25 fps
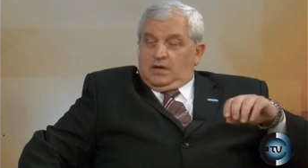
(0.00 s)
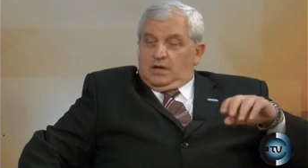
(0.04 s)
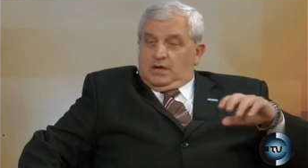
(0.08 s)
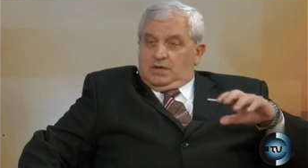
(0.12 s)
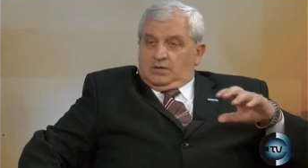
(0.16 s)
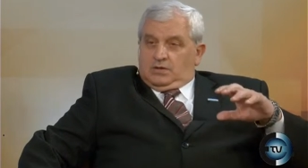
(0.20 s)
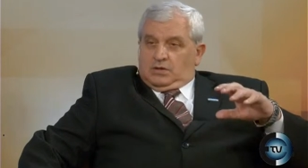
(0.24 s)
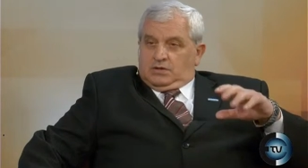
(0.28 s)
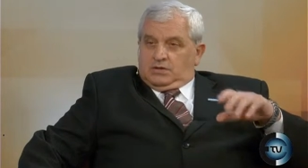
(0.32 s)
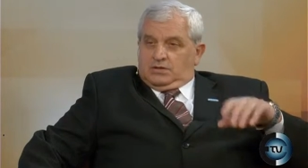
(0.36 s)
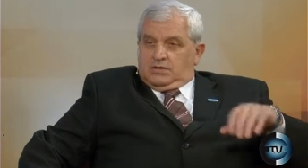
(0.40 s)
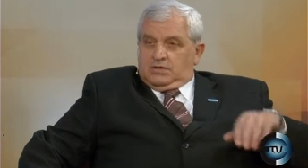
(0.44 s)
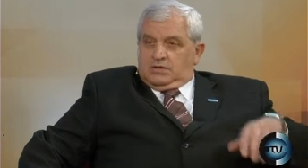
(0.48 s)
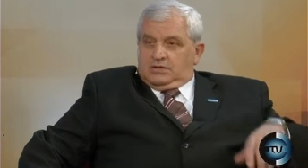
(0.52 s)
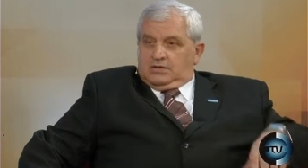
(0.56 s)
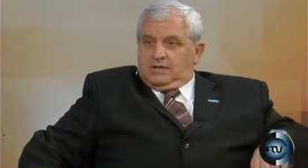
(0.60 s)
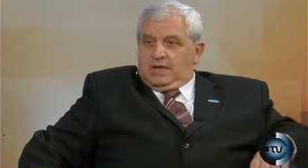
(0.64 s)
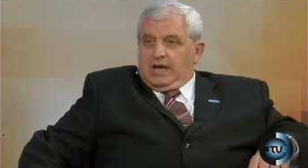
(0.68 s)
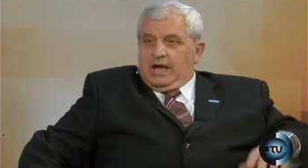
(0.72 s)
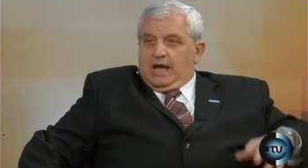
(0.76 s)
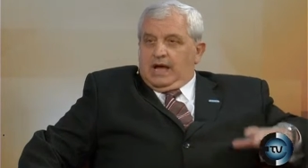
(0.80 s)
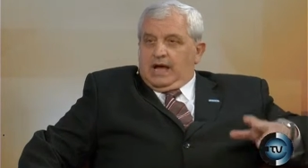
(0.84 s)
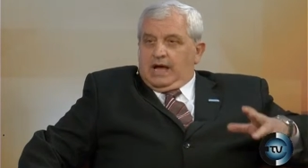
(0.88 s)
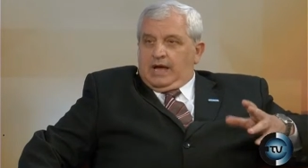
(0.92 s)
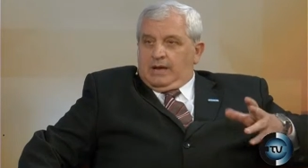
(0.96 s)
Entonces
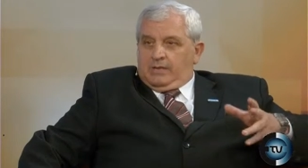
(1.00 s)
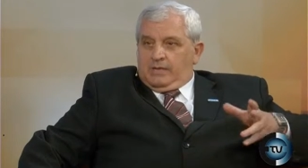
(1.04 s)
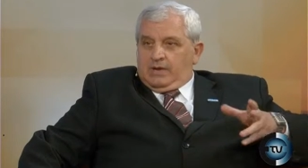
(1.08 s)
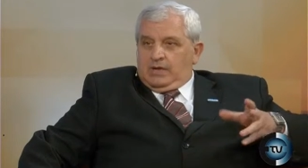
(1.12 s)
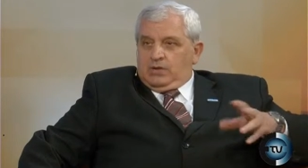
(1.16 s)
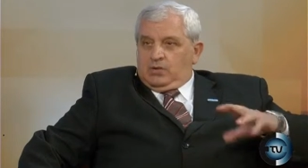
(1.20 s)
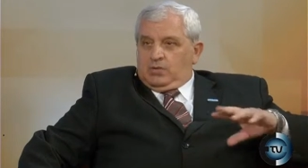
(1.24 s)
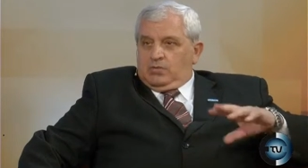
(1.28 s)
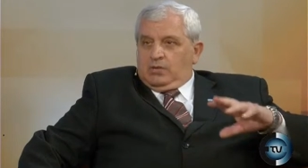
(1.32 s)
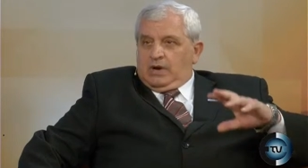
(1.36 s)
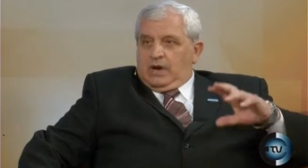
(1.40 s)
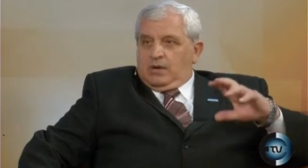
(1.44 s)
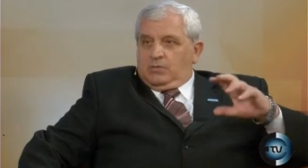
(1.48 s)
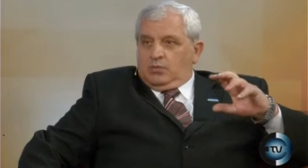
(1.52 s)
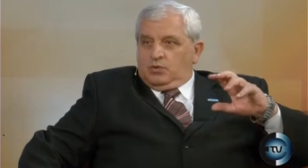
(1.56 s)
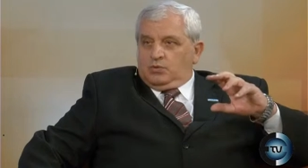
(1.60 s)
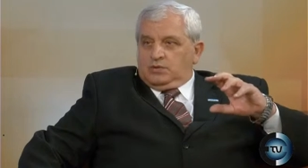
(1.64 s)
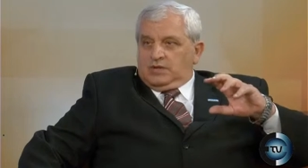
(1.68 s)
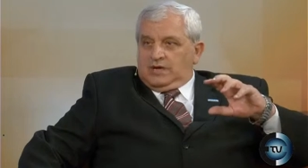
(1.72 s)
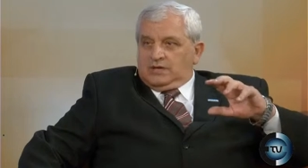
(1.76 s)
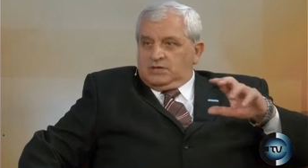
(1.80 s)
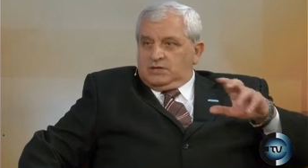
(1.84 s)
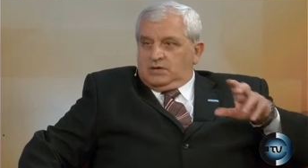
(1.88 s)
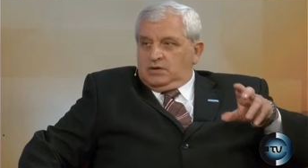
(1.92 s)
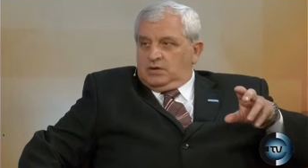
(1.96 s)
ha habido una
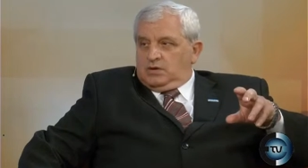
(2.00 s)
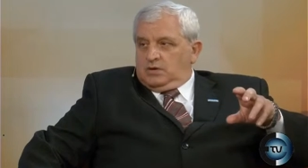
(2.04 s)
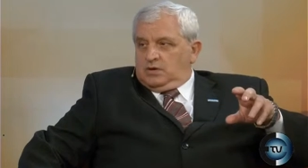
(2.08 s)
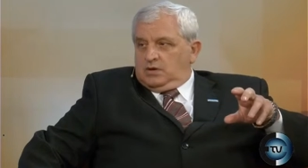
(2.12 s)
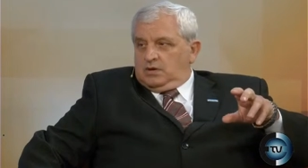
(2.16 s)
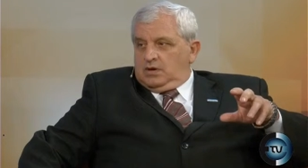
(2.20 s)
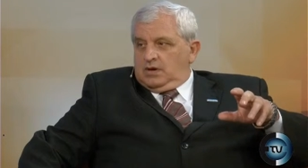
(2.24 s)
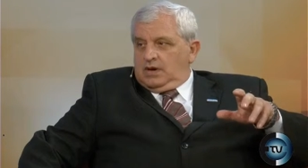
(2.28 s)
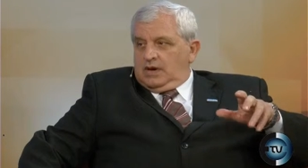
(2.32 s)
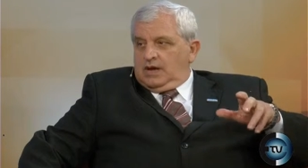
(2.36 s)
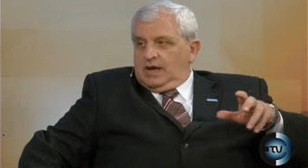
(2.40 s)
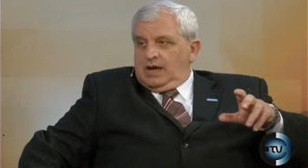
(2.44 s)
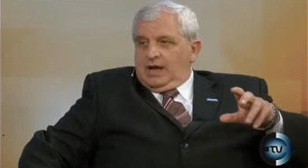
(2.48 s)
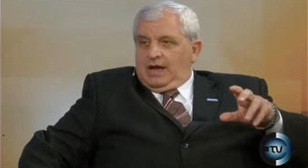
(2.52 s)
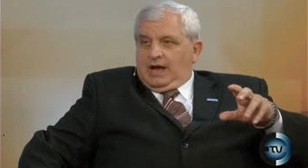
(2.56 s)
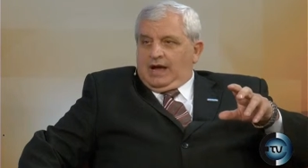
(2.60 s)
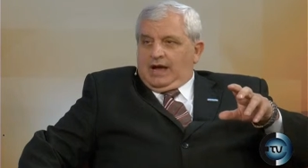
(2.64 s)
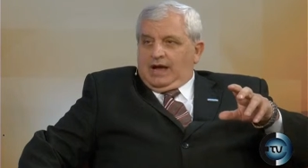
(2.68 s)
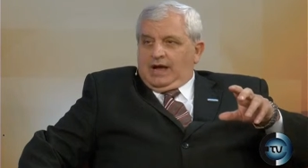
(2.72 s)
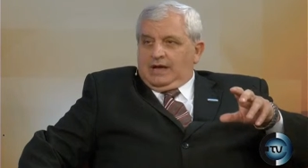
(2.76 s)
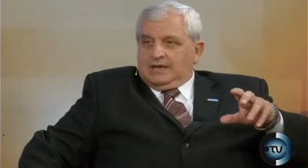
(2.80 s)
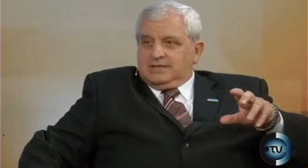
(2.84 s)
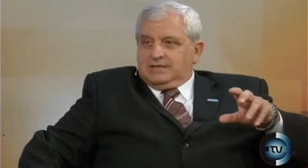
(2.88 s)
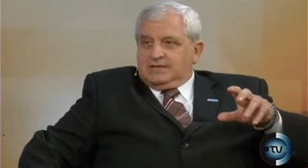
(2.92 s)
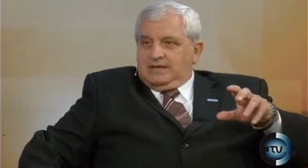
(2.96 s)
mutación
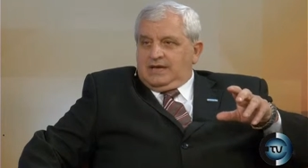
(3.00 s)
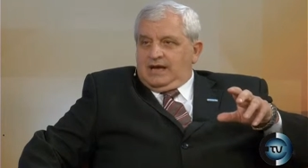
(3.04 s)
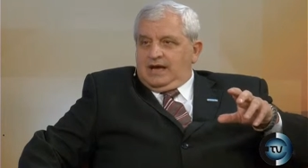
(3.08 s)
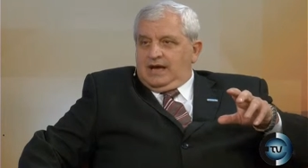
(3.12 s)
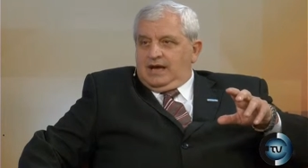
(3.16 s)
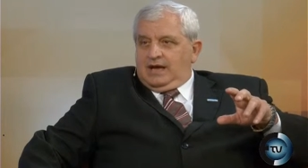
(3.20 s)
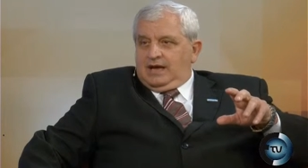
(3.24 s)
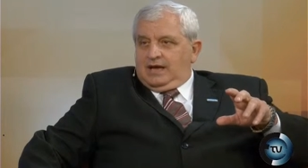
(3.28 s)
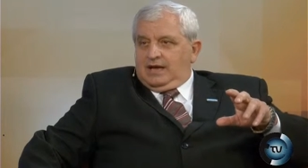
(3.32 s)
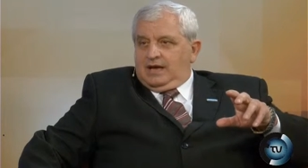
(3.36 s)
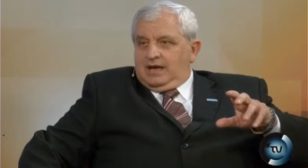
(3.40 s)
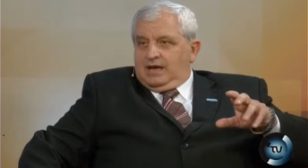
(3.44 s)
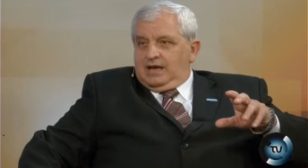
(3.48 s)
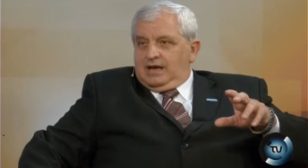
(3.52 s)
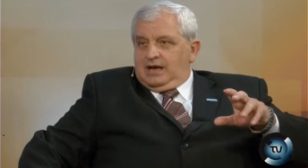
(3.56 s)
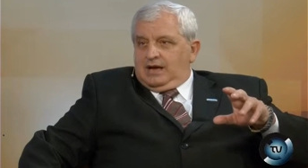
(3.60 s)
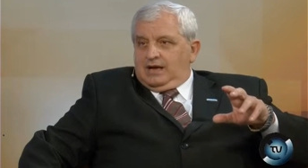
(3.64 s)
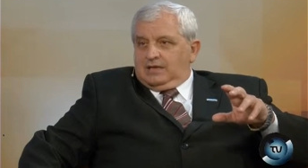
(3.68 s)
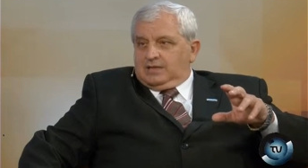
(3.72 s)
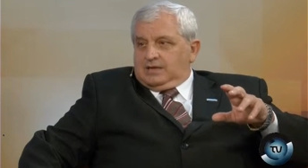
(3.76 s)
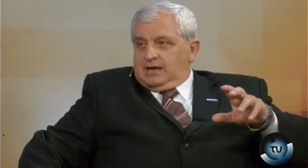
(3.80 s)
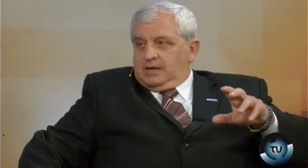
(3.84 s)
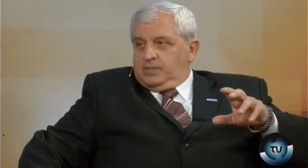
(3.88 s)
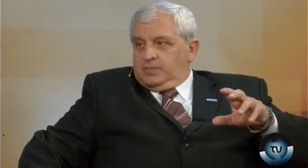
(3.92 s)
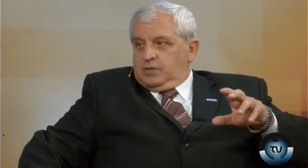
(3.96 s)
hacia el
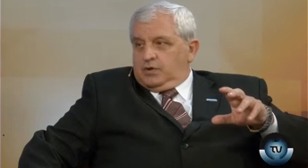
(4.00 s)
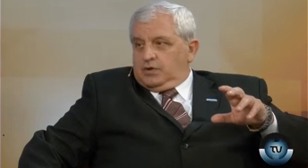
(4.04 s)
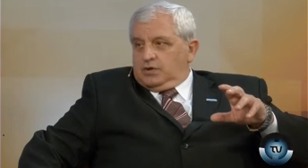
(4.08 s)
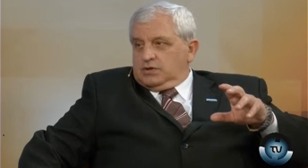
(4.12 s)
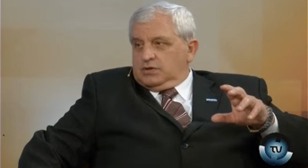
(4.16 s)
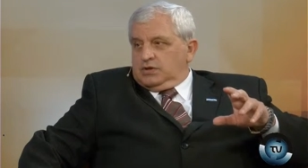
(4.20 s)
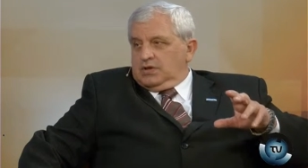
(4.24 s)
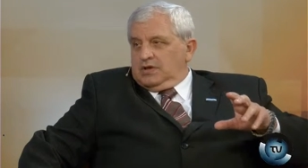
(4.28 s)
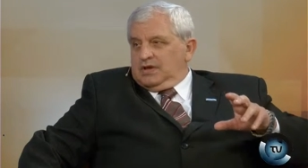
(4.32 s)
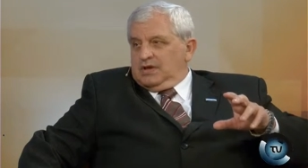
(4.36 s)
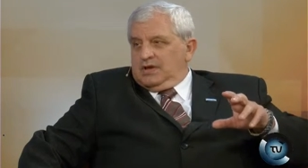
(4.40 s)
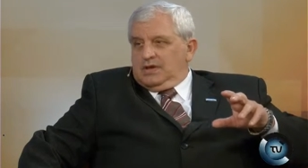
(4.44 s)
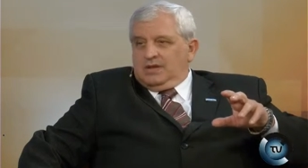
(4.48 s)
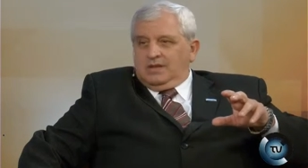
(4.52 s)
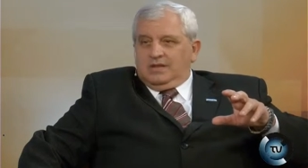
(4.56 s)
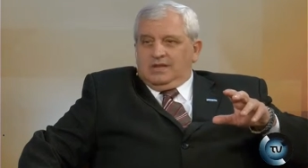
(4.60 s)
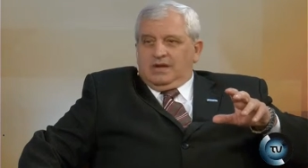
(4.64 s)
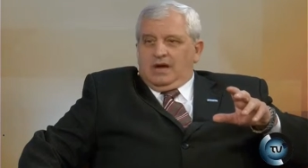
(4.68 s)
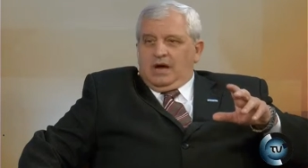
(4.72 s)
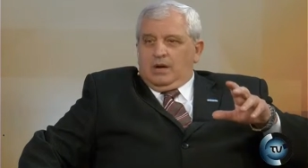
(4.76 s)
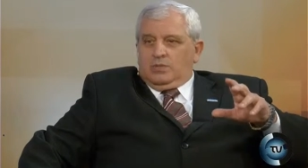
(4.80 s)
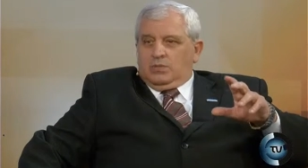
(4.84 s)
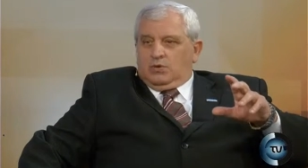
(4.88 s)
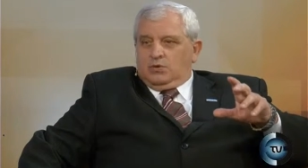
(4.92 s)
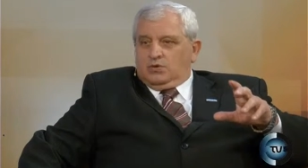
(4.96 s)
transporte,
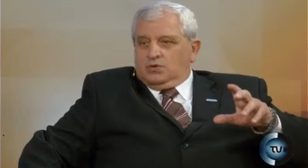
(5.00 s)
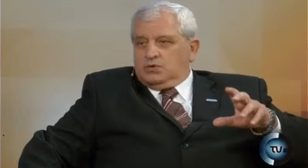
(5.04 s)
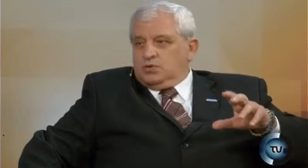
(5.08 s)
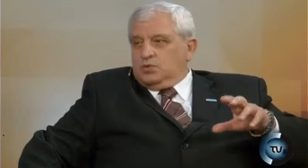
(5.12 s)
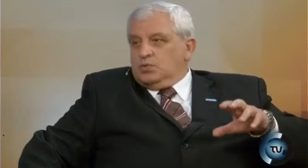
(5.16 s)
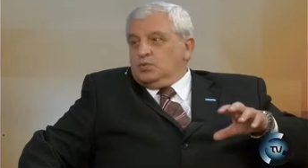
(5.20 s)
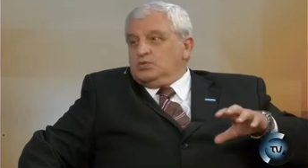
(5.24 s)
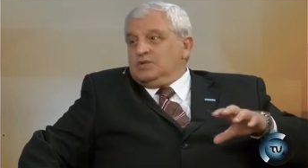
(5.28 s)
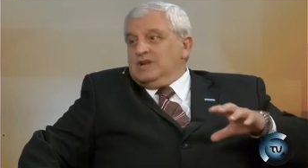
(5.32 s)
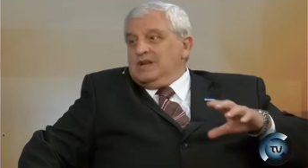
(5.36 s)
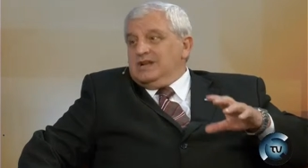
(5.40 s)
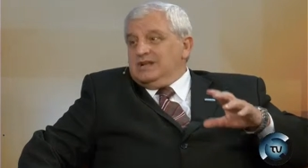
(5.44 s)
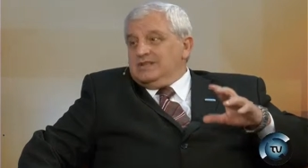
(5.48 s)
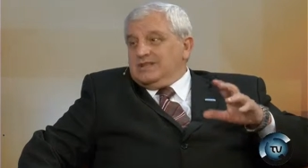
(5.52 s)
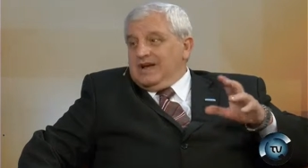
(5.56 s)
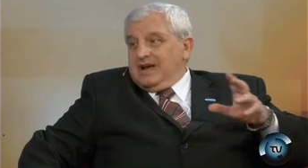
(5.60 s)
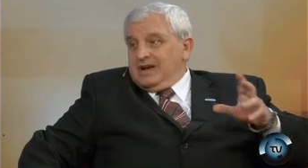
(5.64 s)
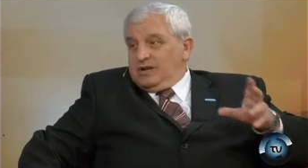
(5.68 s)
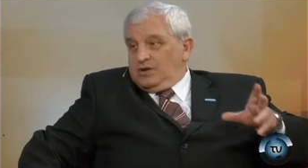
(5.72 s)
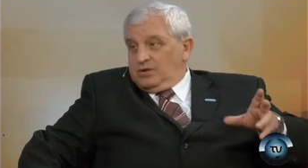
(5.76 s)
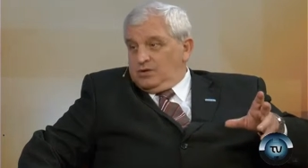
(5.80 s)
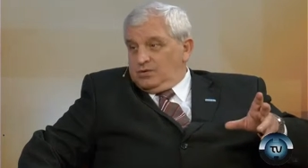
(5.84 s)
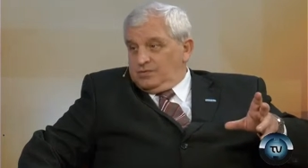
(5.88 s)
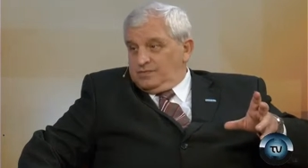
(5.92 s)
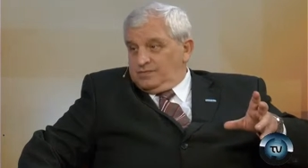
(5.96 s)
digamos,
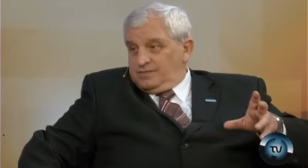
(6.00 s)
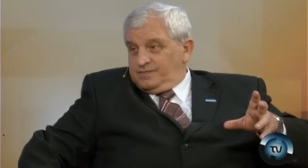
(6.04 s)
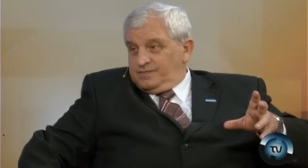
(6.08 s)
utilitario,